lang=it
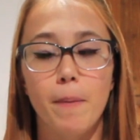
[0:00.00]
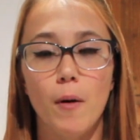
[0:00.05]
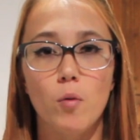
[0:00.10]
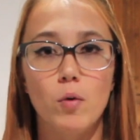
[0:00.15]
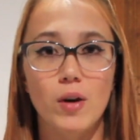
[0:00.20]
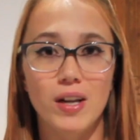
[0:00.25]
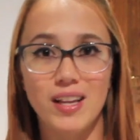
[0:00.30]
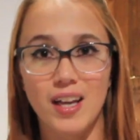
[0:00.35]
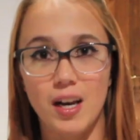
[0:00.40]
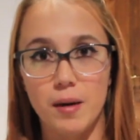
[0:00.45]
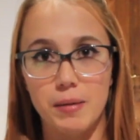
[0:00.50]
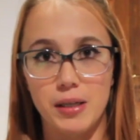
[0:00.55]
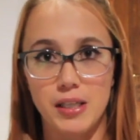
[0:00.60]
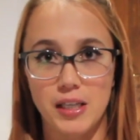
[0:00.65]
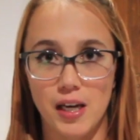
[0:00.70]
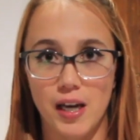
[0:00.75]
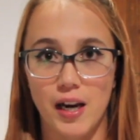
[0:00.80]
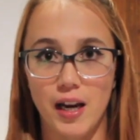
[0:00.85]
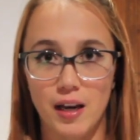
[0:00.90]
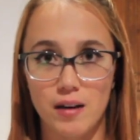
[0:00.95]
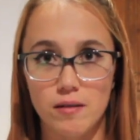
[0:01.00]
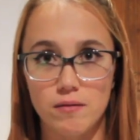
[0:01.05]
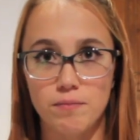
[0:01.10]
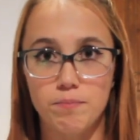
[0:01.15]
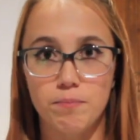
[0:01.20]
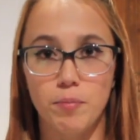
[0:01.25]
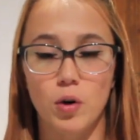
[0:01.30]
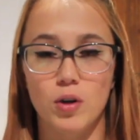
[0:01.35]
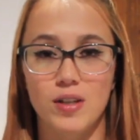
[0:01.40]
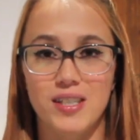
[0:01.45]
paura di rimanere
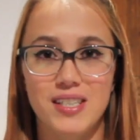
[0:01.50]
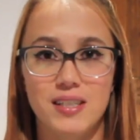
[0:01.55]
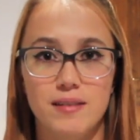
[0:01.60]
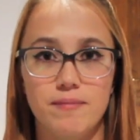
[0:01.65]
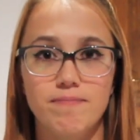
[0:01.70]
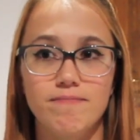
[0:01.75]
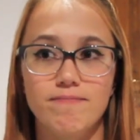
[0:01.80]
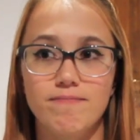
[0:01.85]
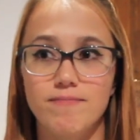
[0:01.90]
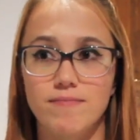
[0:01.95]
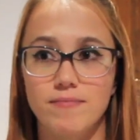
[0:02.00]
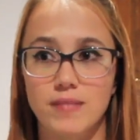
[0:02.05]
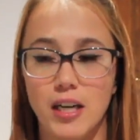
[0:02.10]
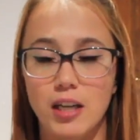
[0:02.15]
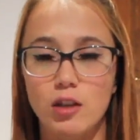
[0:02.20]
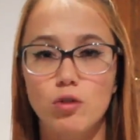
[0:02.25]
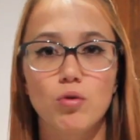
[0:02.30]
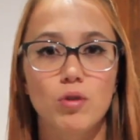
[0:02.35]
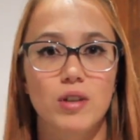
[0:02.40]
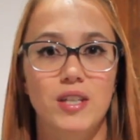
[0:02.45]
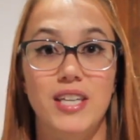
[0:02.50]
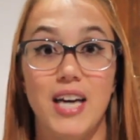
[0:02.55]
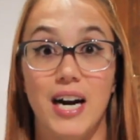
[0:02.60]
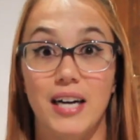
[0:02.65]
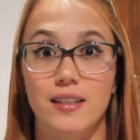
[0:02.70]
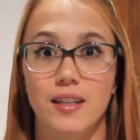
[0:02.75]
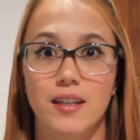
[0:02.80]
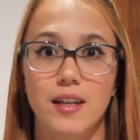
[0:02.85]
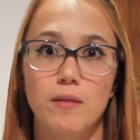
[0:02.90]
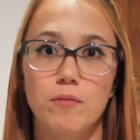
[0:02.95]
un po' mm,
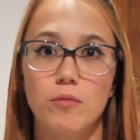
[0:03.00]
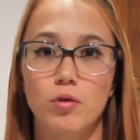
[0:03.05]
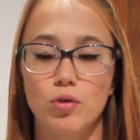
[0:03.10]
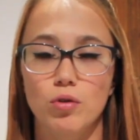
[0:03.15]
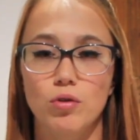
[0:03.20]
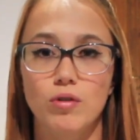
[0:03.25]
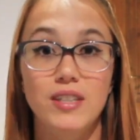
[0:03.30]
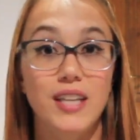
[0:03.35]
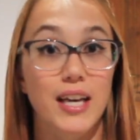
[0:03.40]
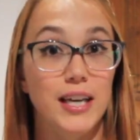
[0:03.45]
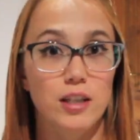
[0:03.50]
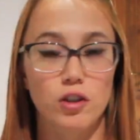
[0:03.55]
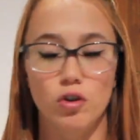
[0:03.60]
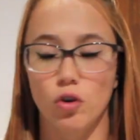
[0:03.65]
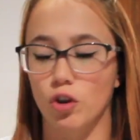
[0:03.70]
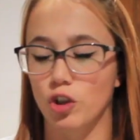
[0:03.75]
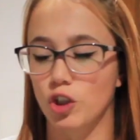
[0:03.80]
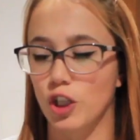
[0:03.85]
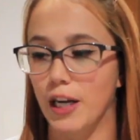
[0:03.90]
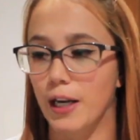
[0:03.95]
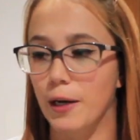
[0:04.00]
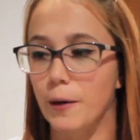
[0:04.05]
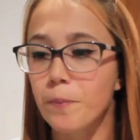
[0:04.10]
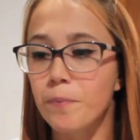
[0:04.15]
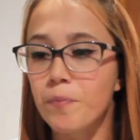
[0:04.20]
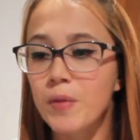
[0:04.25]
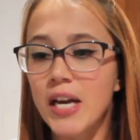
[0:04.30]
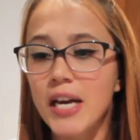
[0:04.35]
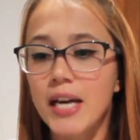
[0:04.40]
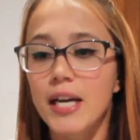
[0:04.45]
risucchiata dal mondo dei social.
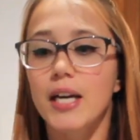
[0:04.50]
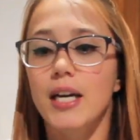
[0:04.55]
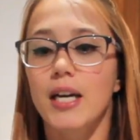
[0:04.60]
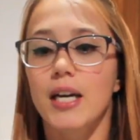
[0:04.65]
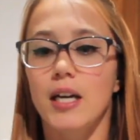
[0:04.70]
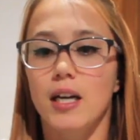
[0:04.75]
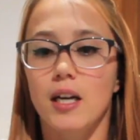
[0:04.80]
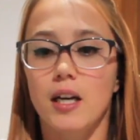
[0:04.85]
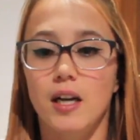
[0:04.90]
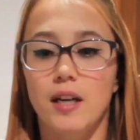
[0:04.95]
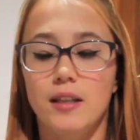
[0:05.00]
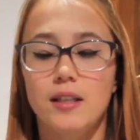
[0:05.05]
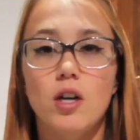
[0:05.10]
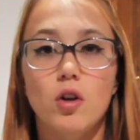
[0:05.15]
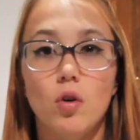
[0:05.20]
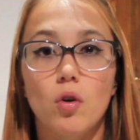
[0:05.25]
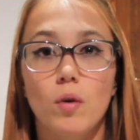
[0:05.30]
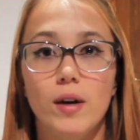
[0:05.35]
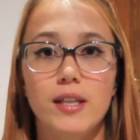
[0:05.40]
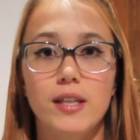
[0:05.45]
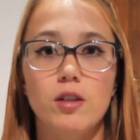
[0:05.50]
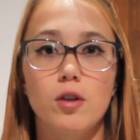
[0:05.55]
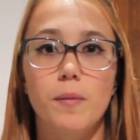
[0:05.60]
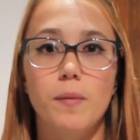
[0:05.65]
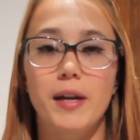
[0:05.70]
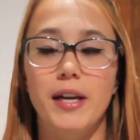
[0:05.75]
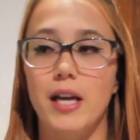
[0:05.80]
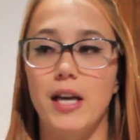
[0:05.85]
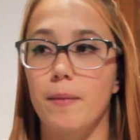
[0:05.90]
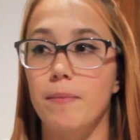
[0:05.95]
Eh, dico questo
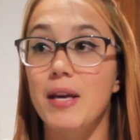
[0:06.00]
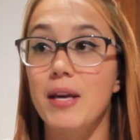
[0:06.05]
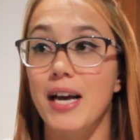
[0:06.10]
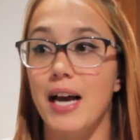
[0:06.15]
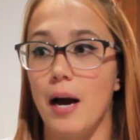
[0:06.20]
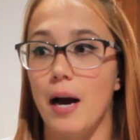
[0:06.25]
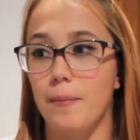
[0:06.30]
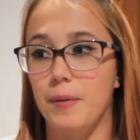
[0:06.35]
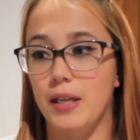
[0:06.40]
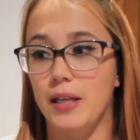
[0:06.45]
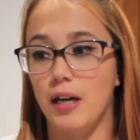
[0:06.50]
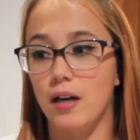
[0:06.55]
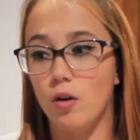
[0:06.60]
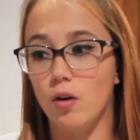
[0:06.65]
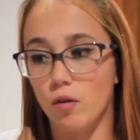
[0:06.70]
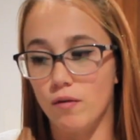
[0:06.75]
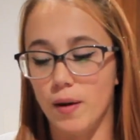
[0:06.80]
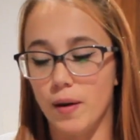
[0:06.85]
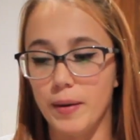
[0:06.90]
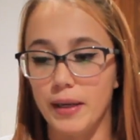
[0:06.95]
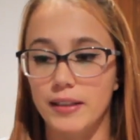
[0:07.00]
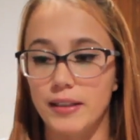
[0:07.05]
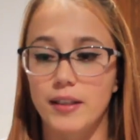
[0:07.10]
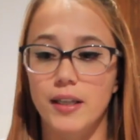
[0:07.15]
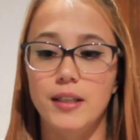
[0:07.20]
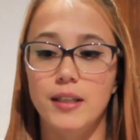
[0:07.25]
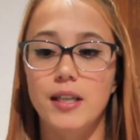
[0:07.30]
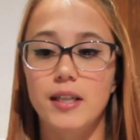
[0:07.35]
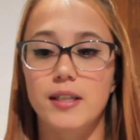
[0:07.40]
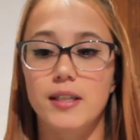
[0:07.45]
perché mi capita
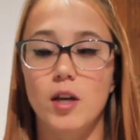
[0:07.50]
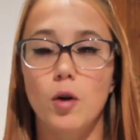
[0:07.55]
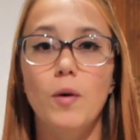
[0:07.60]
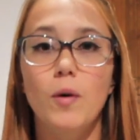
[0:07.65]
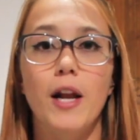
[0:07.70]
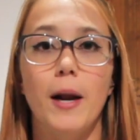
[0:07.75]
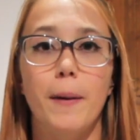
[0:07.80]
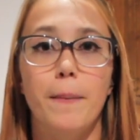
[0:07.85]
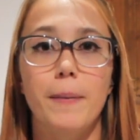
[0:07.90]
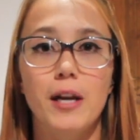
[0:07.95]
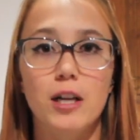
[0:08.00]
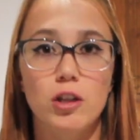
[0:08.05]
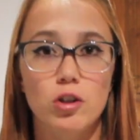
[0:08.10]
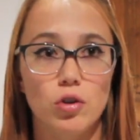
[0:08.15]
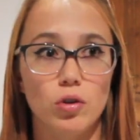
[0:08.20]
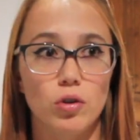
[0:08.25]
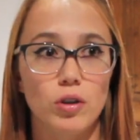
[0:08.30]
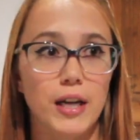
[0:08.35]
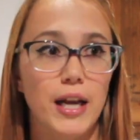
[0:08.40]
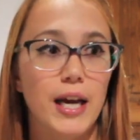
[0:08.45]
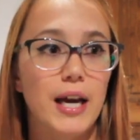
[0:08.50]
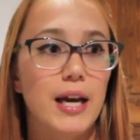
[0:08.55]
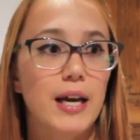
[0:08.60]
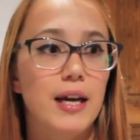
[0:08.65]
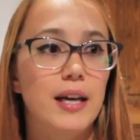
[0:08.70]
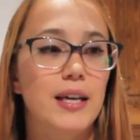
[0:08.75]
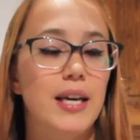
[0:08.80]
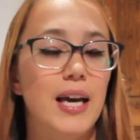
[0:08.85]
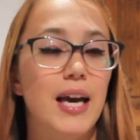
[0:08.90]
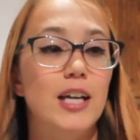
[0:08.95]
ovviamente di seguire
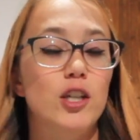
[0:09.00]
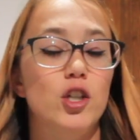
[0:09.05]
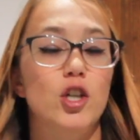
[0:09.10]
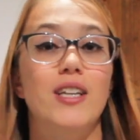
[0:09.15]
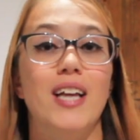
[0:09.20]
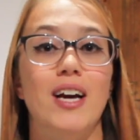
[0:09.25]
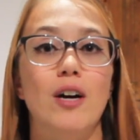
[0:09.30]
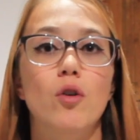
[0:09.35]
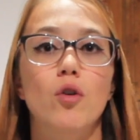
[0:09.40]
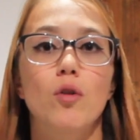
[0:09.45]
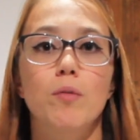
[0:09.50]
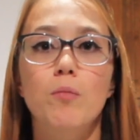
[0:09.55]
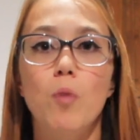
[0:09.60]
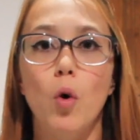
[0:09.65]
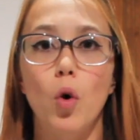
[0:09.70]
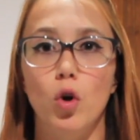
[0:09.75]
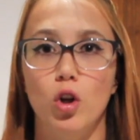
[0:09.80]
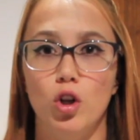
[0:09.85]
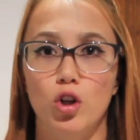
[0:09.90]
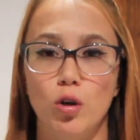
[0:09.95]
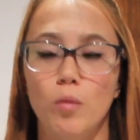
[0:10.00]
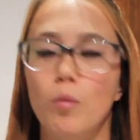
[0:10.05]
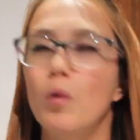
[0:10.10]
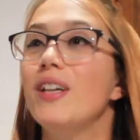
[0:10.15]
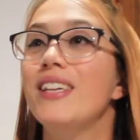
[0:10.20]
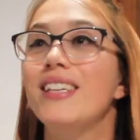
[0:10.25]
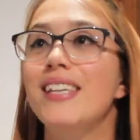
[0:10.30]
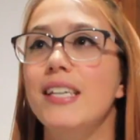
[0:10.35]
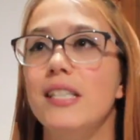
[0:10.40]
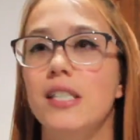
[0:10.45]
persone che ci tengono molto,
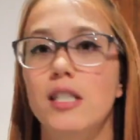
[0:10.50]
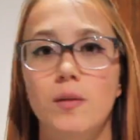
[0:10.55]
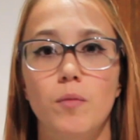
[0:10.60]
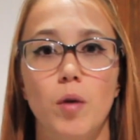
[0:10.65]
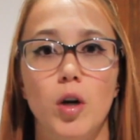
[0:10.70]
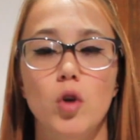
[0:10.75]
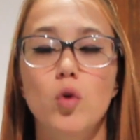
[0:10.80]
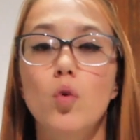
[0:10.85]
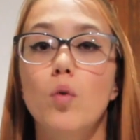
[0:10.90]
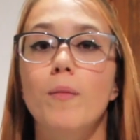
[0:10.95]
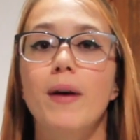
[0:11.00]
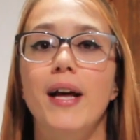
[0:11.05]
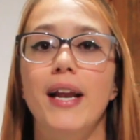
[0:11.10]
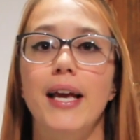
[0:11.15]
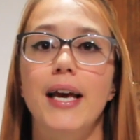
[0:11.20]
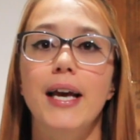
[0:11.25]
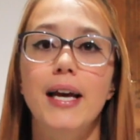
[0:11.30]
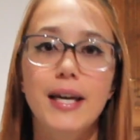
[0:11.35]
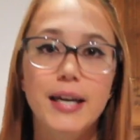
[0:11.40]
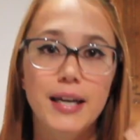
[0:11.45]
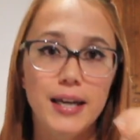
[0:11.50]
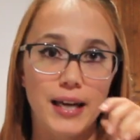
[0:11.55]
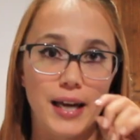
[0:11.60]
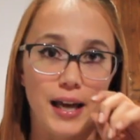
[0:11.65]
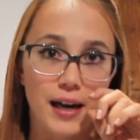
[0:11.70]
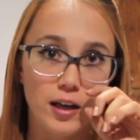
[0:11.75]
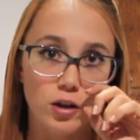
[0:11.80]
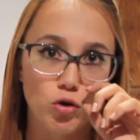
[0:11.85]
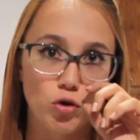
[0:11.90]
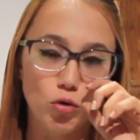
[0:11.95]
moltissimo i numeri
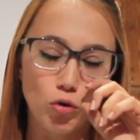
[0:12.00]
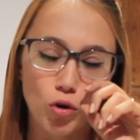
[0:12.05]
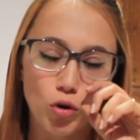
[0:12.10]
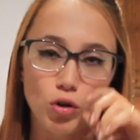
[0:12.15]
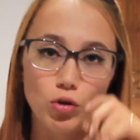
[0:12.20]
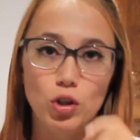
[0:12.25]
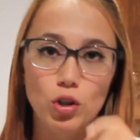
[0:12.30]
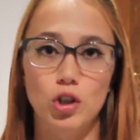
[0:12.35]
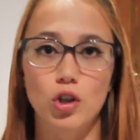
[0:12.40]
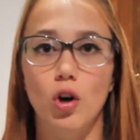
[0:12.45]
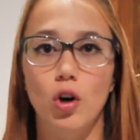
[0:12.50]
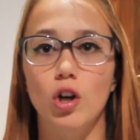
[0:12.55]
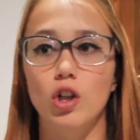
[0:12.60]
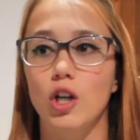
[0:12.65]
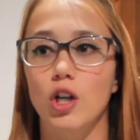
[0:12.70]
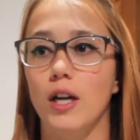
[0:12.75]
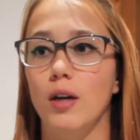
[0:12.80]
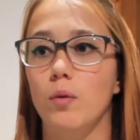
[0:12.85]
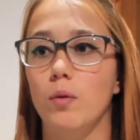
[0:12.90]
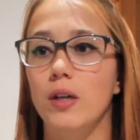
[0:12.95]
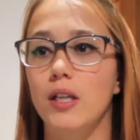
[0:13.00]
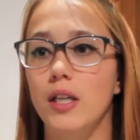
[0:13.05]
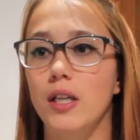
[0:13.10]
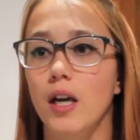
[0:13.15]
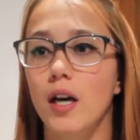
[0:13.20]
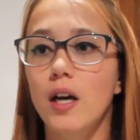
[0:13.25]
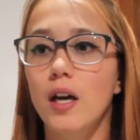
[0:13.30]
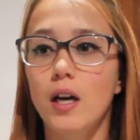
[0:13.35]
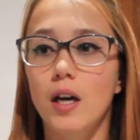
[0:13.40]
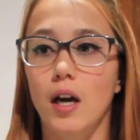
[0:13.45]
che raggiungono sui social,
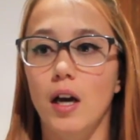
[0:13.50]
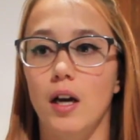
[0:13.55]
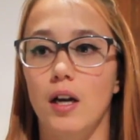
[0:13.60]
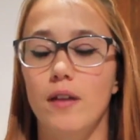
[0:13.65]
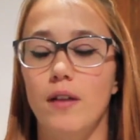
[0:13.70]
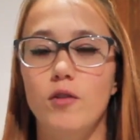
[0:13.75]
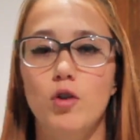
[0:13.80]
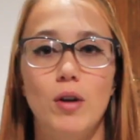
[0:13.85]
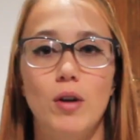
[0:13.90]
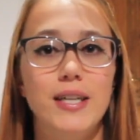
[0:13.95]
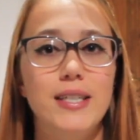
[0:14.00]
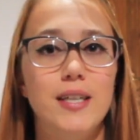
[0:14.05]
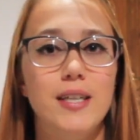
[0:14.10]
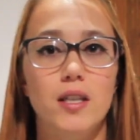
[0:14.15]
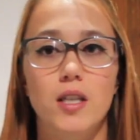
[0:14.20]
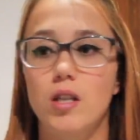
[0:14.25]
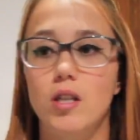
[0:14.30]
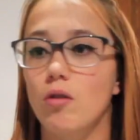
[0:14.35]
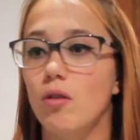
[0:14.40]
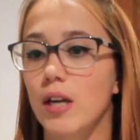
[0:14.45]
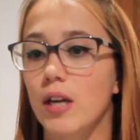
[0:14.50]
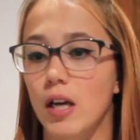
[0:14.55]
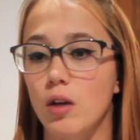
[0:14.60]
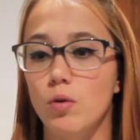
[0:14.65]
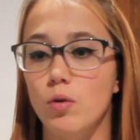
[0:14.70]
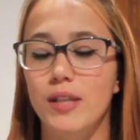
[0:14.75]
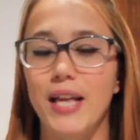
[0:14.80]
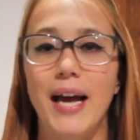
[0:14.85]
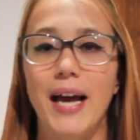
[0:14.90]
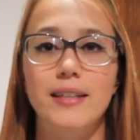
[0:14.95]
quindi eh, le visualizzazioni,
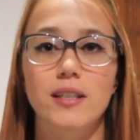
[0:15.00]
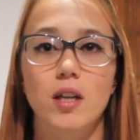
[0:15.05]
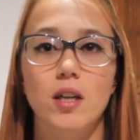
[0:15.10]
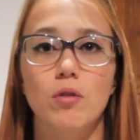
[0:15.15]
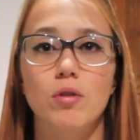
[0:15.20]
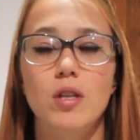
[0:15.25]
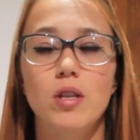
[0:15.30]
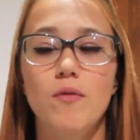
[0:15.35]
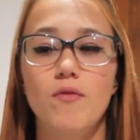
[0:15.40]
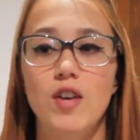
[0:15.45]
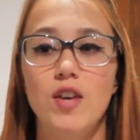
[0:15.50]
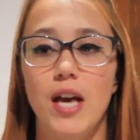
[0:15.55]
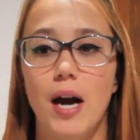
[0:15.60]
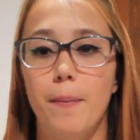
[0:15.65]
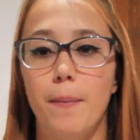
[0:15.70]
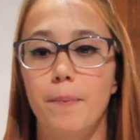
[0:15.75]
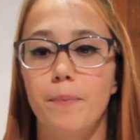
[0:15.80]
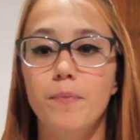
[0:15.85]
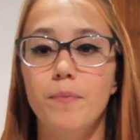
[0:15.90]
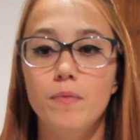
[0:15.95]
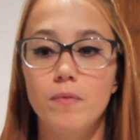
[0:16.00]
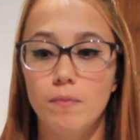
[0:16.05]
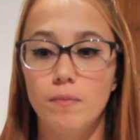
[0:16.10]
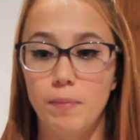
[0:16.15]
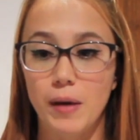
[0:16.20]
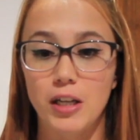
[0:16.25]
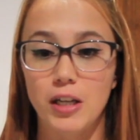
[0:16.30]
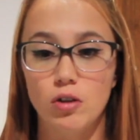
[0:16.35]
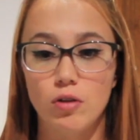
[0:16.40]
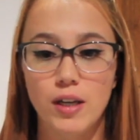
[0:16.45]
gli utenti e così via, mh, mm,
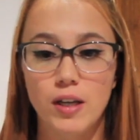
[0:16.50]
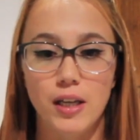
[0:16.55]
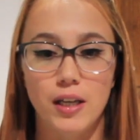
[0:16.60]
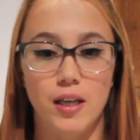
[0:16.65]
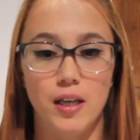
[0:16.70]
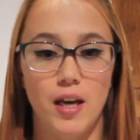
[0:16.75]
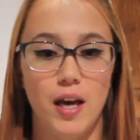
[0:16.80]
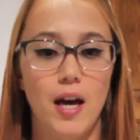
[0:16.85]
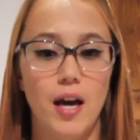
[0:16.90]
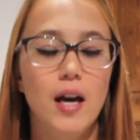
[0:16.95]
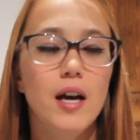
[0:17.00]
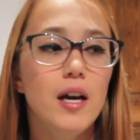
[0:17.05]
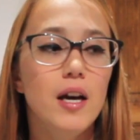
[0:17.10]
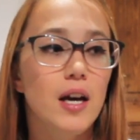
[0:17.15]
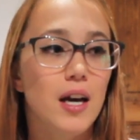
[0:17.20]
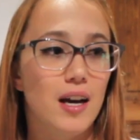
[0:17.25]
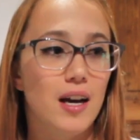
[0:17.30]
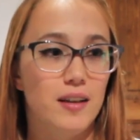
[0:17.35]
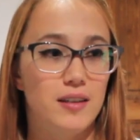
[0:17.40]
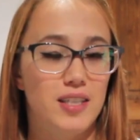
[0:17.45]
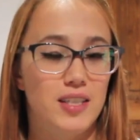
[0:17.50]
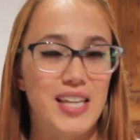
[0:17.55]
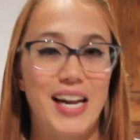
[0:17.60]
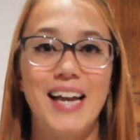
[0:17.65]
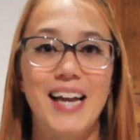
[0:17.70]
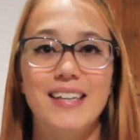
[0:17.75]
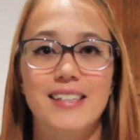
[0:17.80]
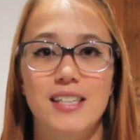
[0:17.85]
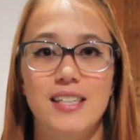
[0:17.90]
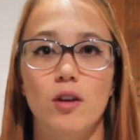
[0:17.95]
persone che eh,
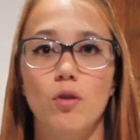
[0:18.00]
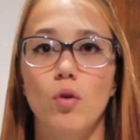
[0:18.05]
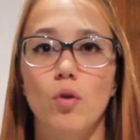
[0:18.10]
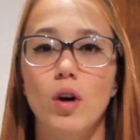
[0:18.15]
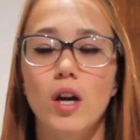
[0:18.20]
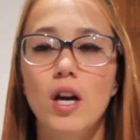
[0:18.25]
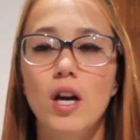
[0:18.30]
stressano